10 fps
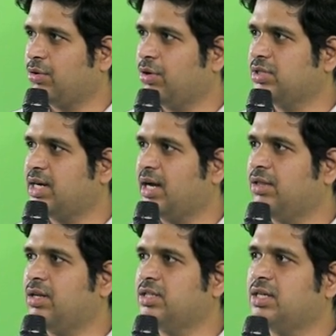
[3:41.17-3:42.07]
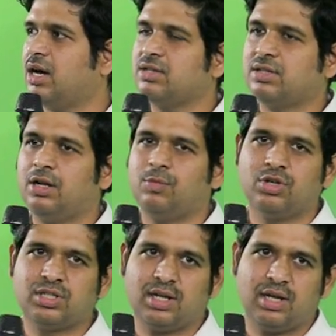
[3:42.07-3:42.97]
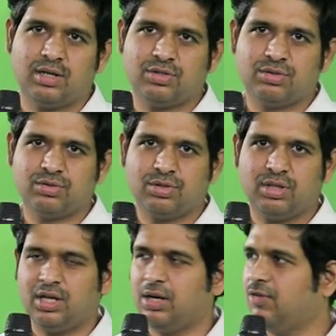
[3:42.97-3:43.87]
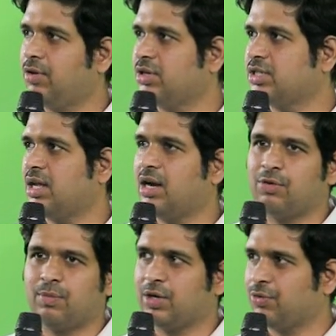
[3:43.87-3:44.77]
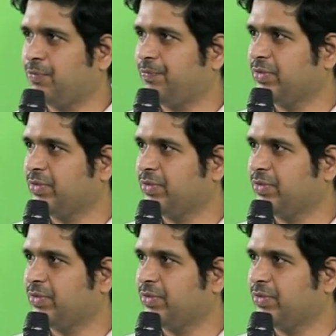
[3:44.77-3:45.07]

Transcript: రోజుకు ఐదు నుంచి ఆరు సార్లు మోషన్కి వెళ్ళొచ్చు సో దీన్ని విరోచనాలు అనం మనం